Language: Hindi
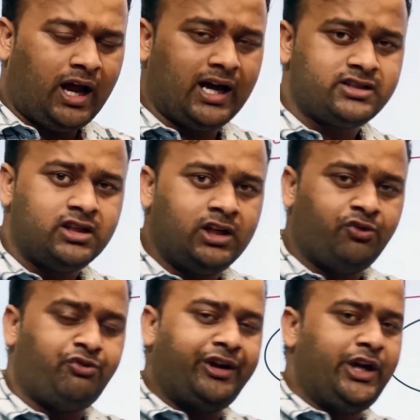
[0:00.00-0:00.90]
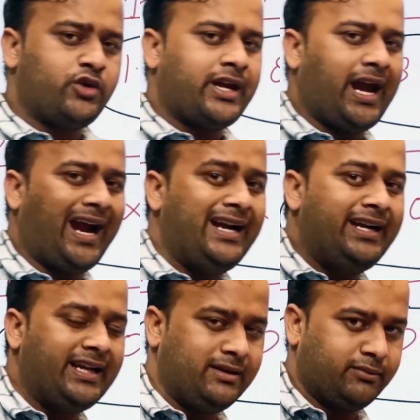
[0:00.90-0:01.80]
और आज वीडियो के
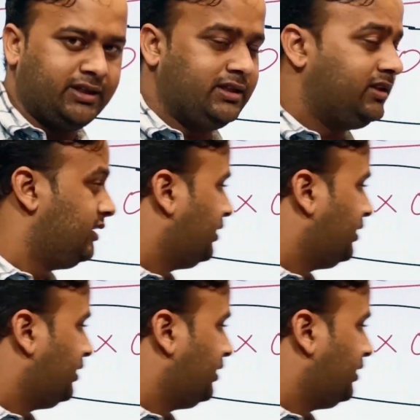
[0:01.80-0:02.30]
एंडिंग में